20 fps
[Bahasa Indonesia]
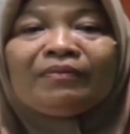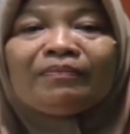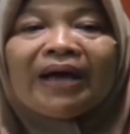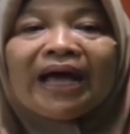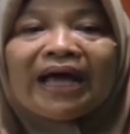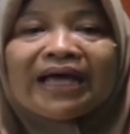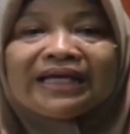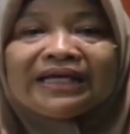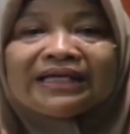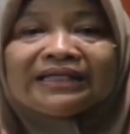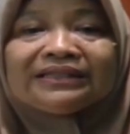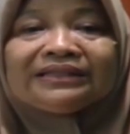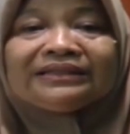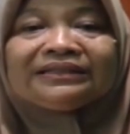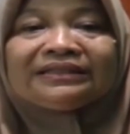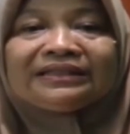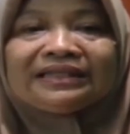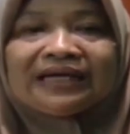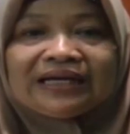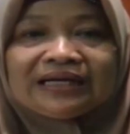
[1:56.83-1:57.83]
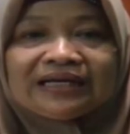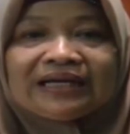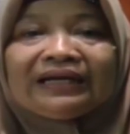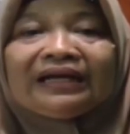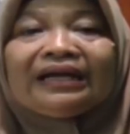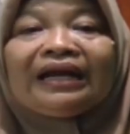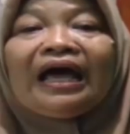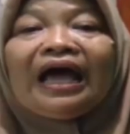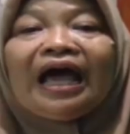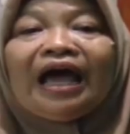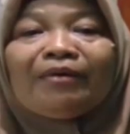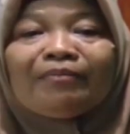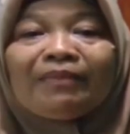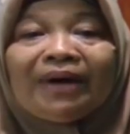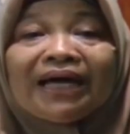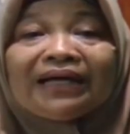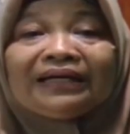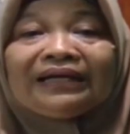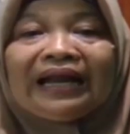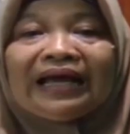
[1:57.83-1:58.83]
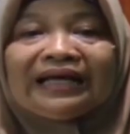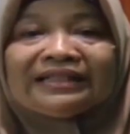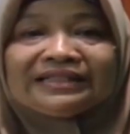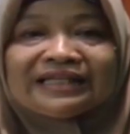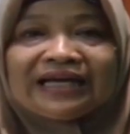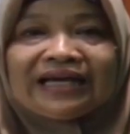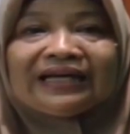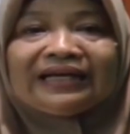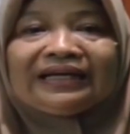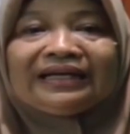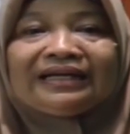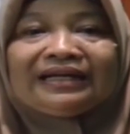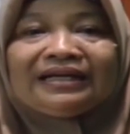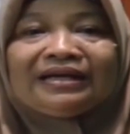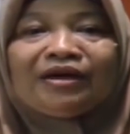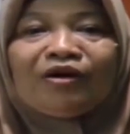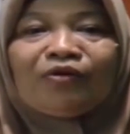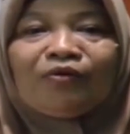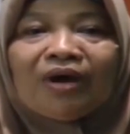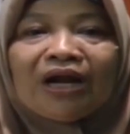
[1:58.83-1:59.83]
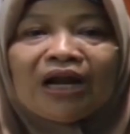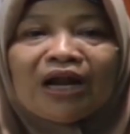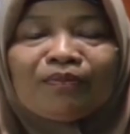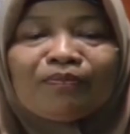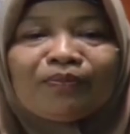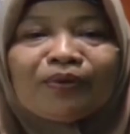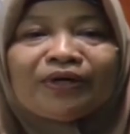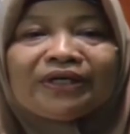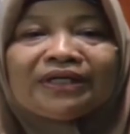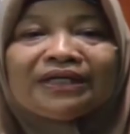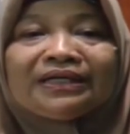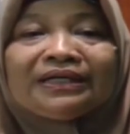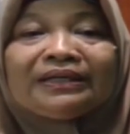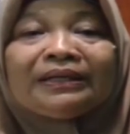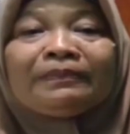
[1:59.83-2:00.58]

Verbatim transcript: baik dan aman lancar walaupun